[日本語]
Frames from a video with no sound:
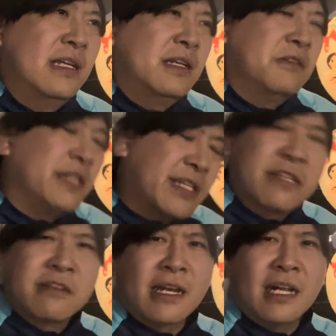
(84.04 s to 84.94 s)

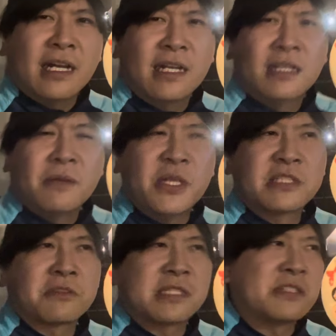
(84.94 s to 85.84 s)
フリーキックから、
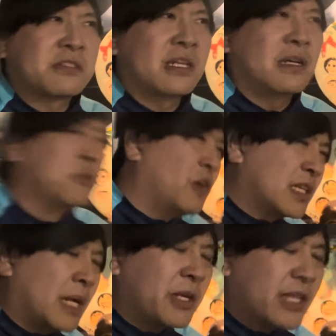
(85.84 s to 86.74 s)
ペイショット選手がもう頭